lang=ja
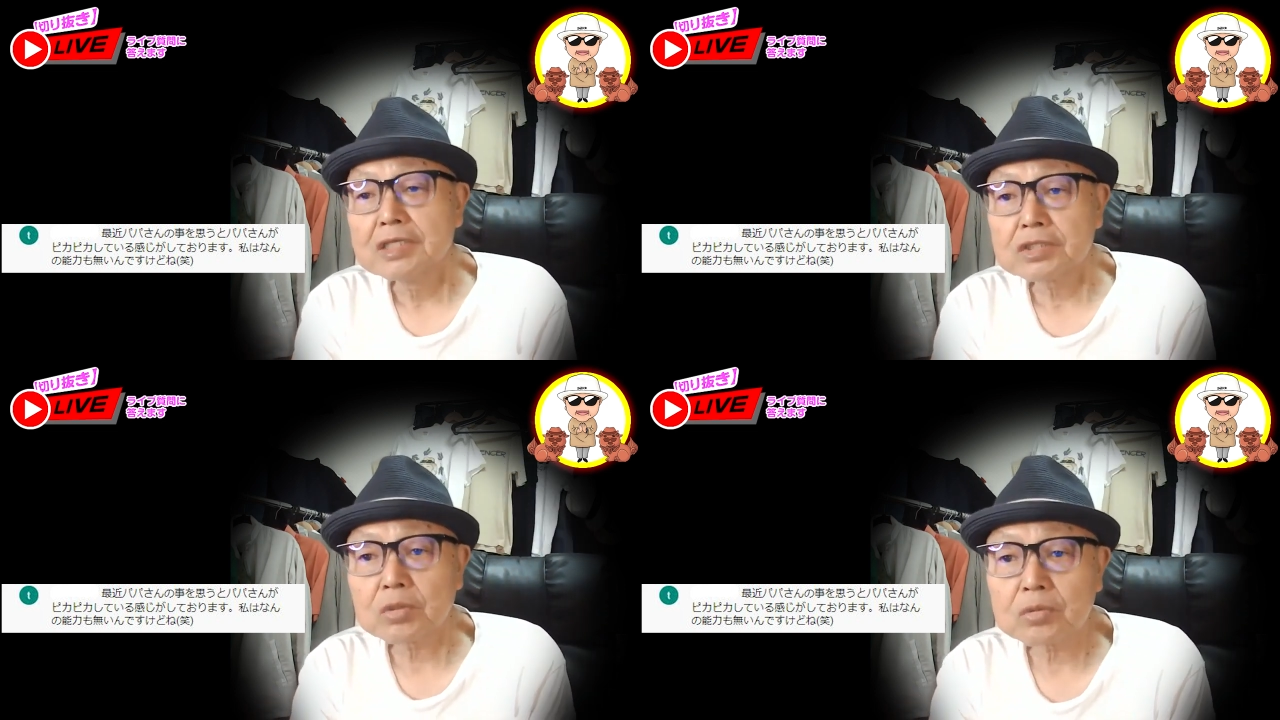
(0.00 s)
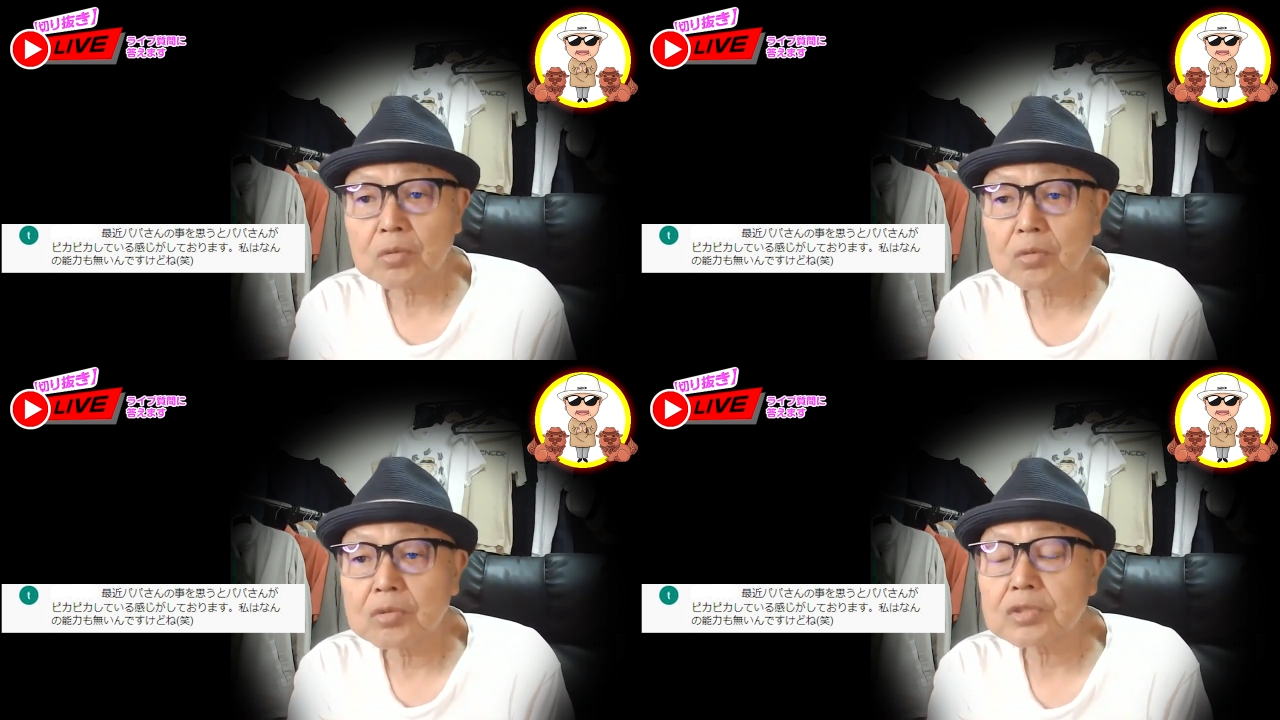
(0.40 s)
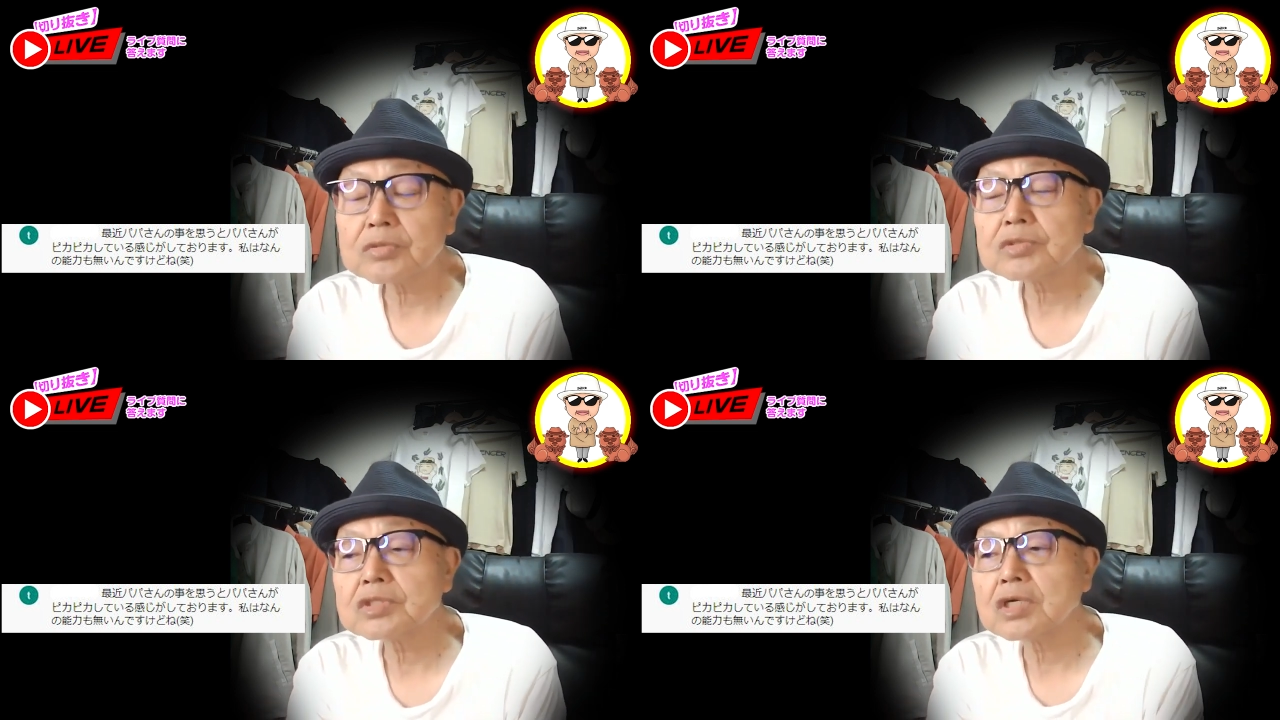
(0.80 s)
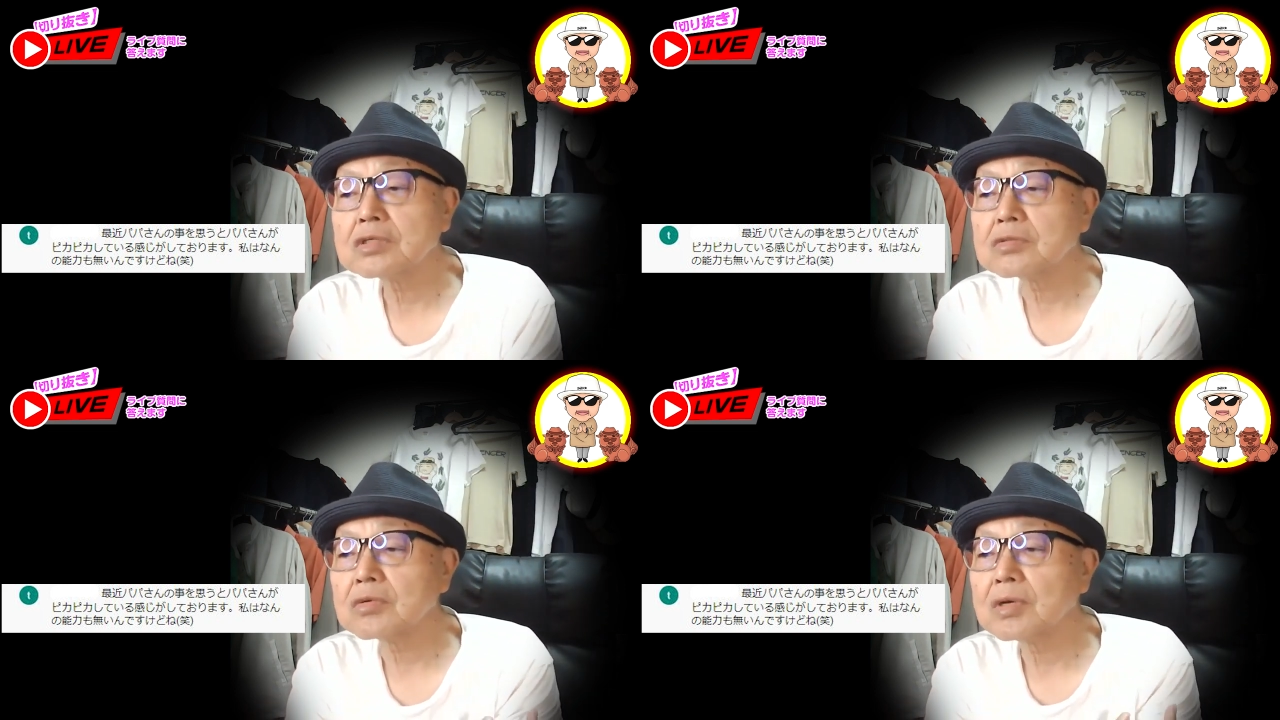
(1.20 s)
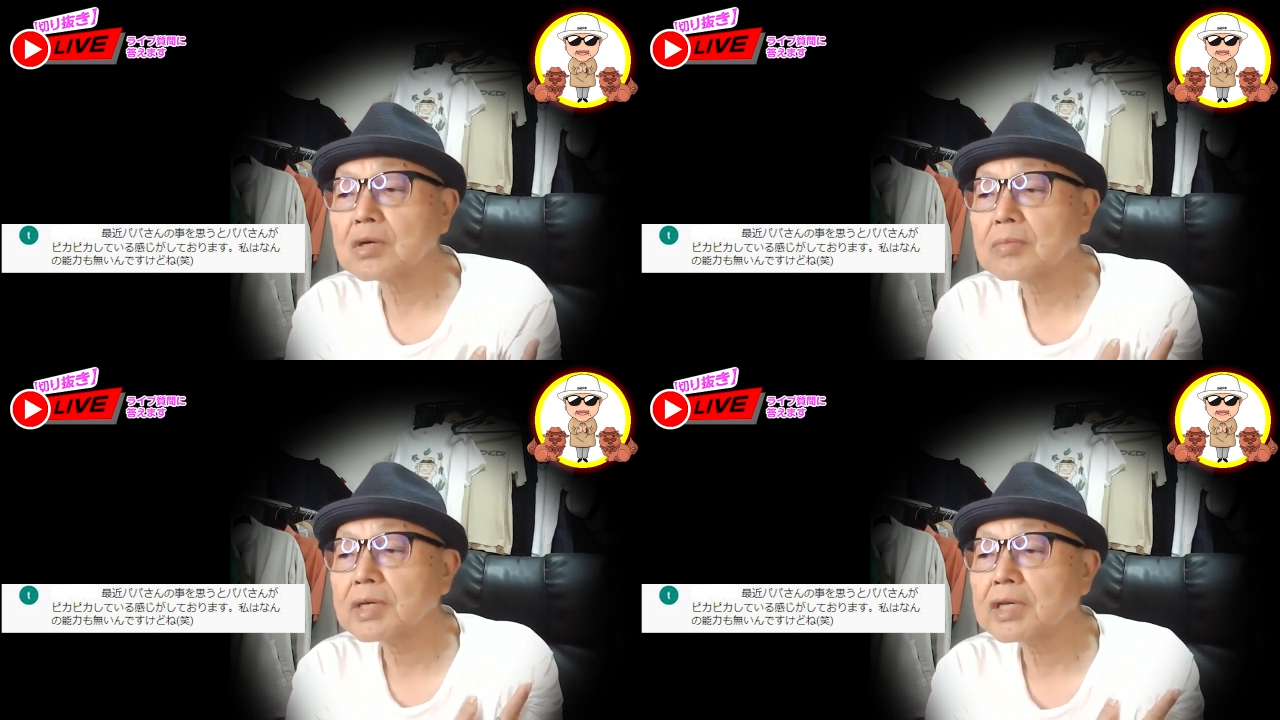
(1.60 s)
人と大きく違うの
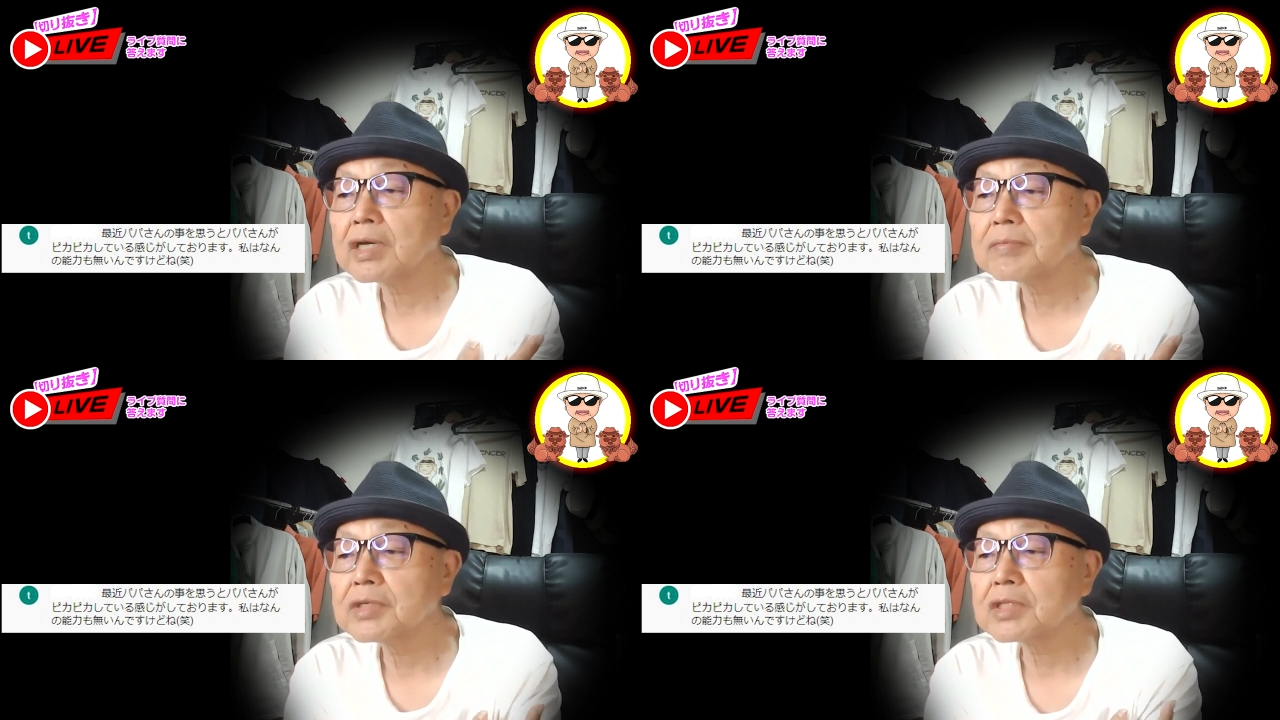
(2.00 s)
は、お化けが見